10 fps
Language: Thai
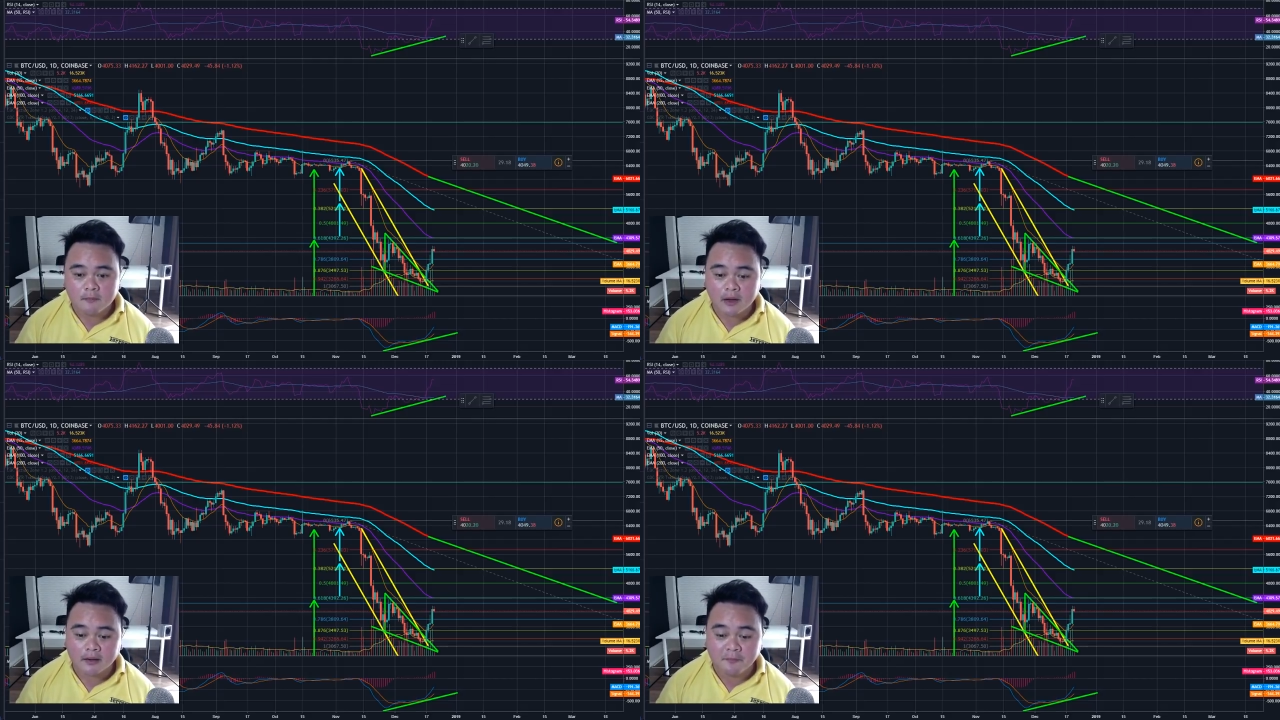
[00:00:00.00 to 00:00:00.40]

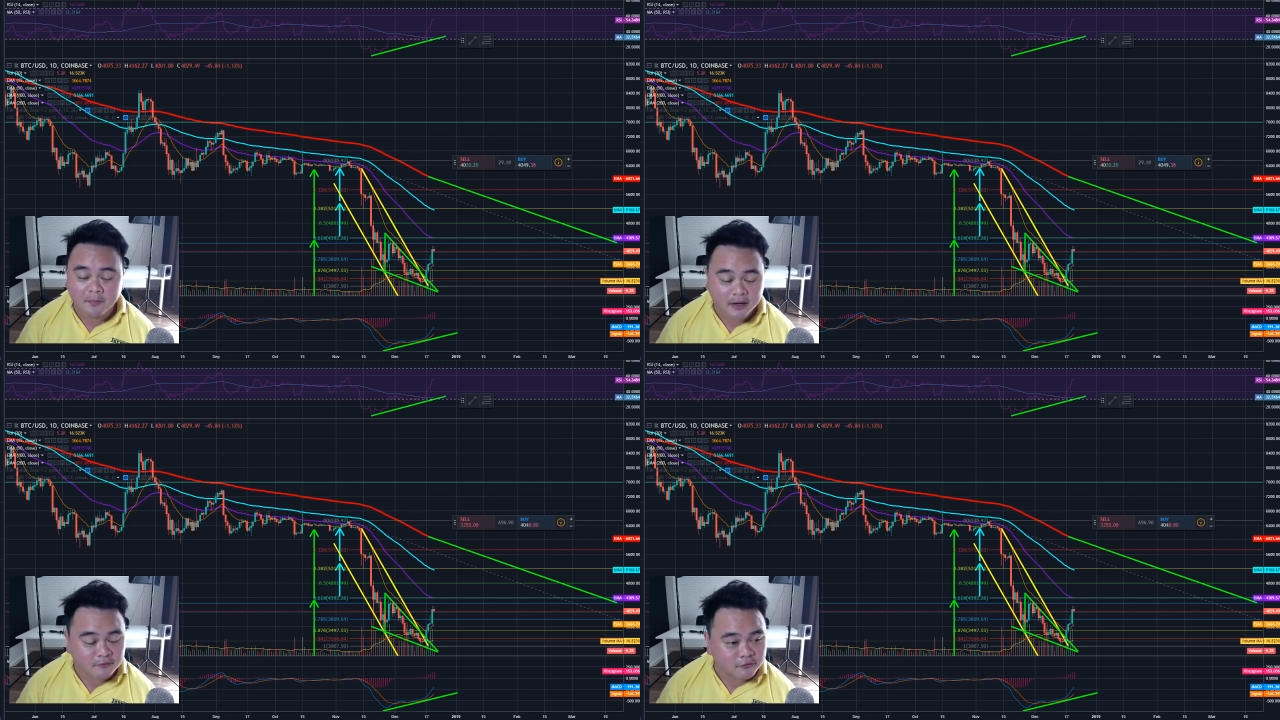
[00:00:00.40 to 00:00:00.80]
มัน
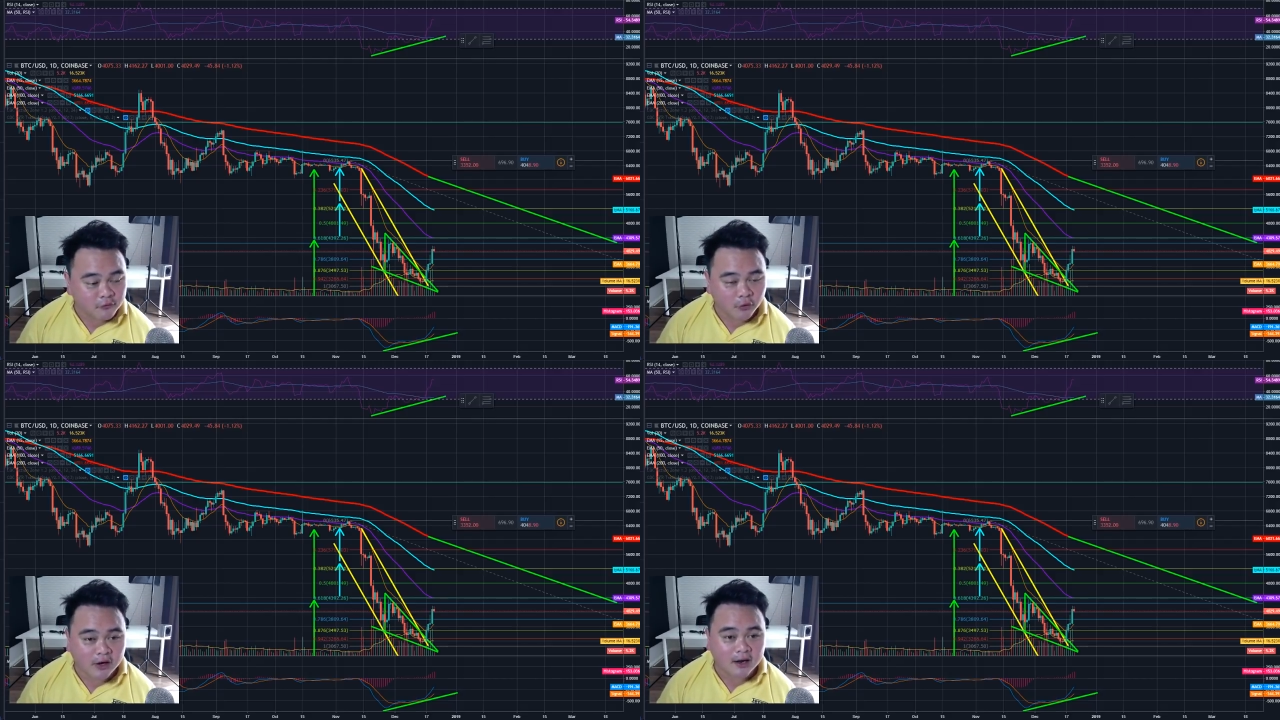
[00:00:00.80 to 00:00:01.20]
เป็น
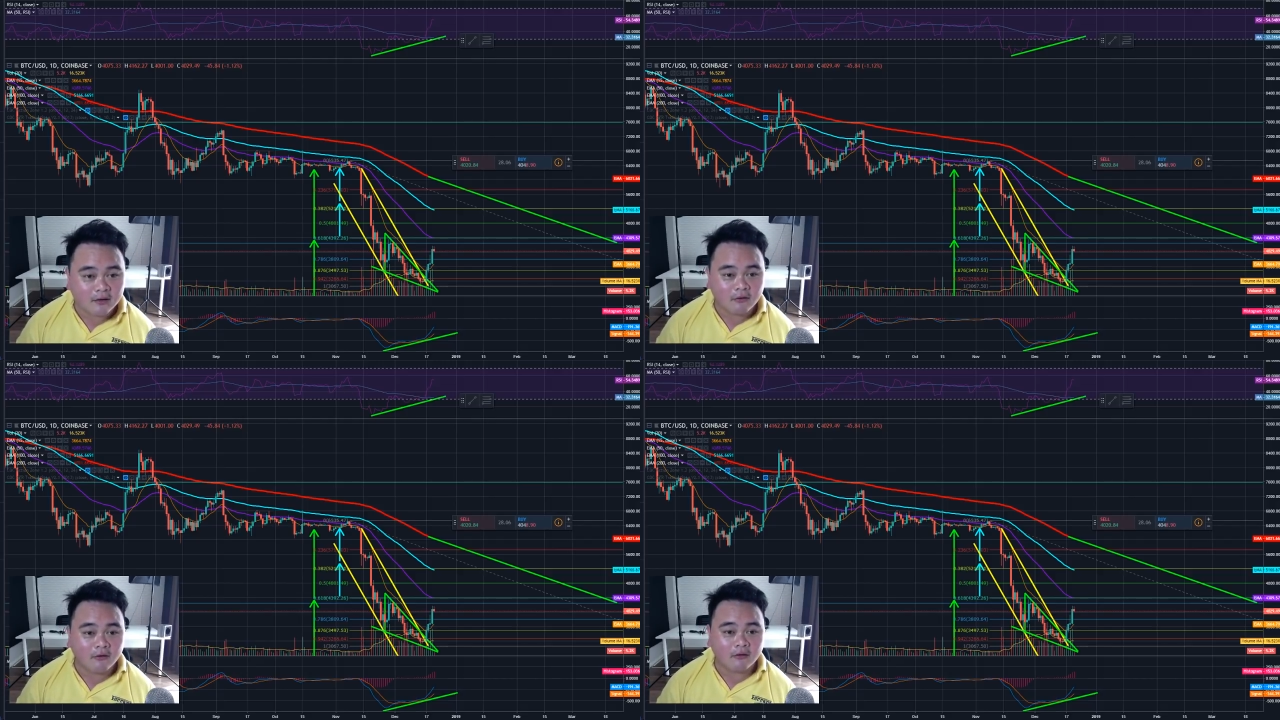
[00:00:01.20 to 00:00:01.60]
ฝุ่น
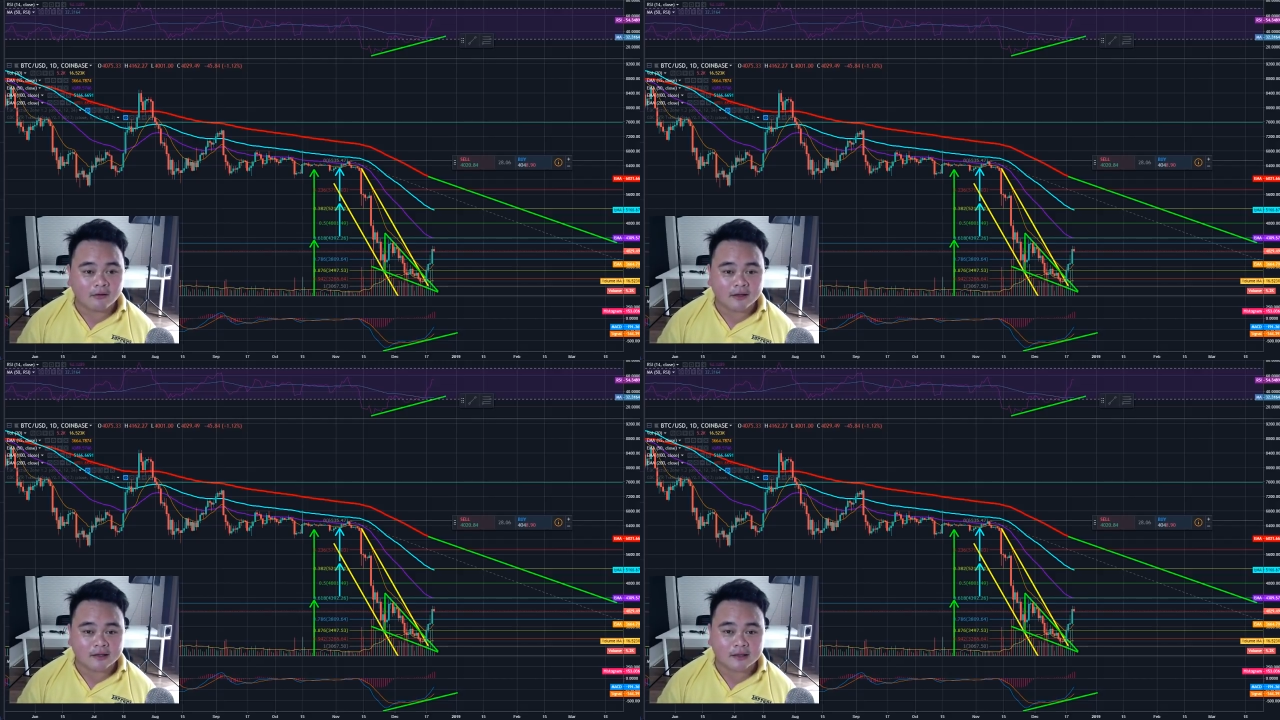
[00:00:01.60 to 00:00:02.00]
ละออง
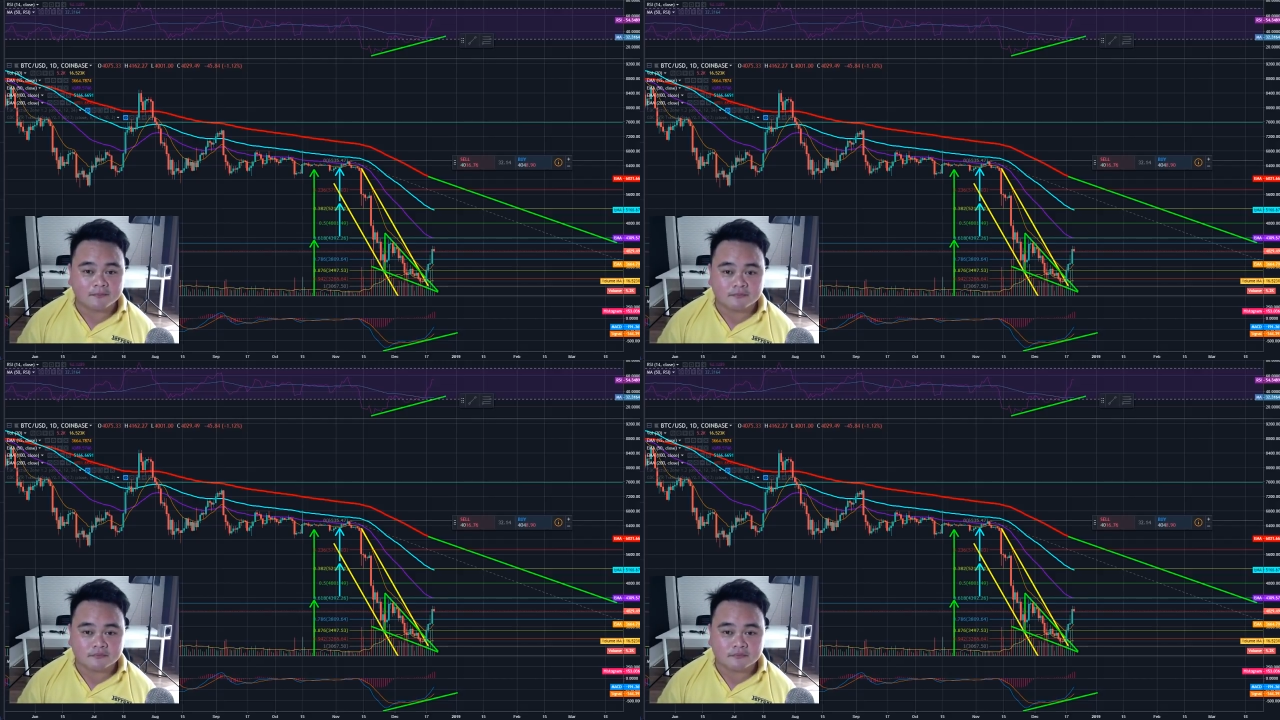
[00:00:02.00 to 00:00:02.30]
นะครับ